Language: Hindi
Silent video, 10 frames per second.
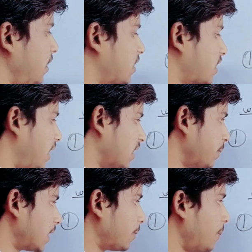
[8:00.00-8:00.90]
इस तरीके से
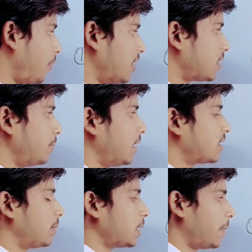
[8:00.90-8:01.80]
मतलब कि फर्स्ट में
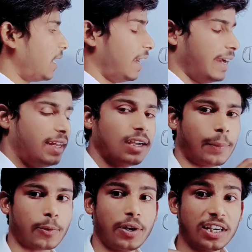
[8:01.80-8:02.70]
सबसे पहले हेडिंग
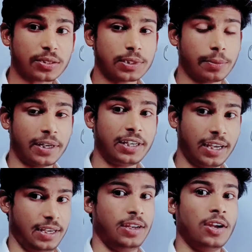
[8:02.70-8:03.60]
आपको इंग्लिश में जमानी
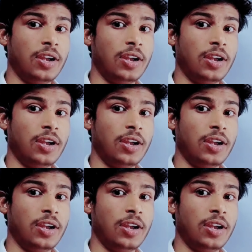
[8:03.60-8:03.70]
है